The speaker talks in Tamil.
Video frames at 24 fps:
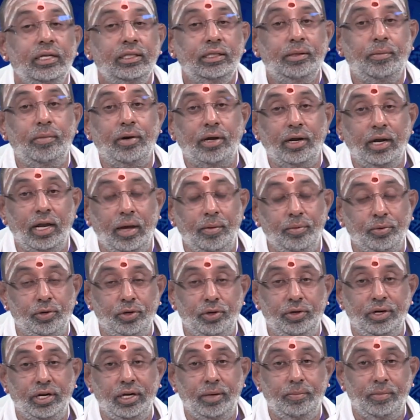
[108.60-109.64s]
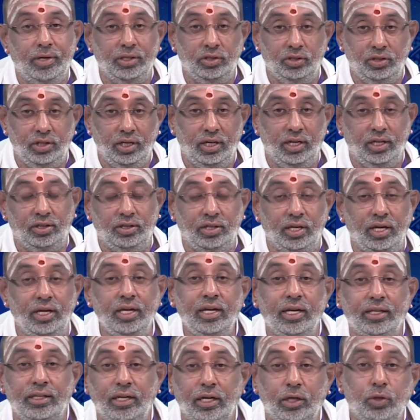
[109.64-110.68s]
இந்த பகலாமுகியினுடைய மந்திரத்தை
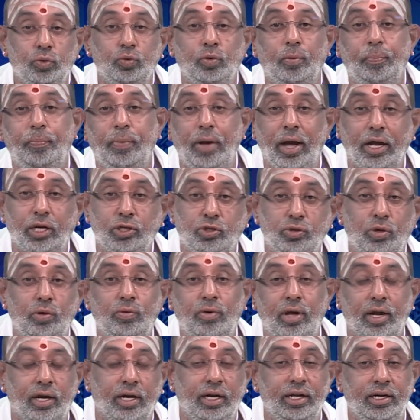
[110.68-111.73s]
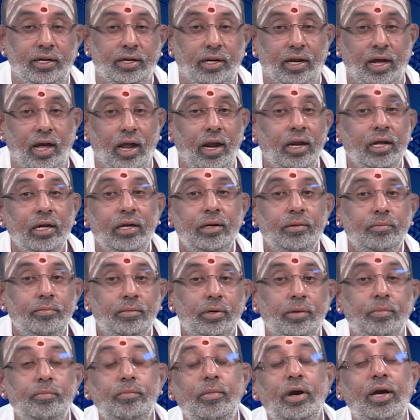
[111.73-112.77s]
எதற்கு ஒப்பாக சொல்வார்கள் என்றால்
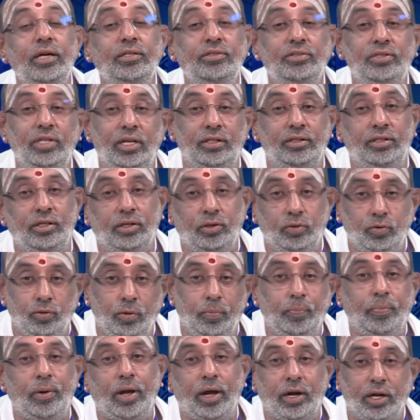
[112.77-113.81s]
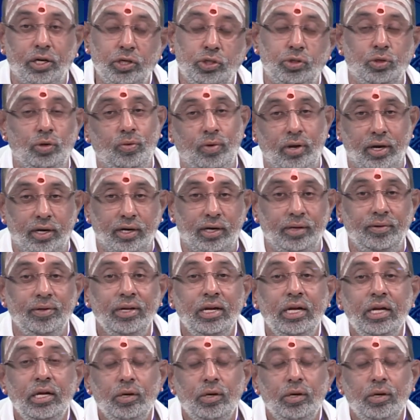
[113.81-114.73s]
பிரம்மாஸ்திரத்திற்கு ஒப்பாக சொல்வார்கள்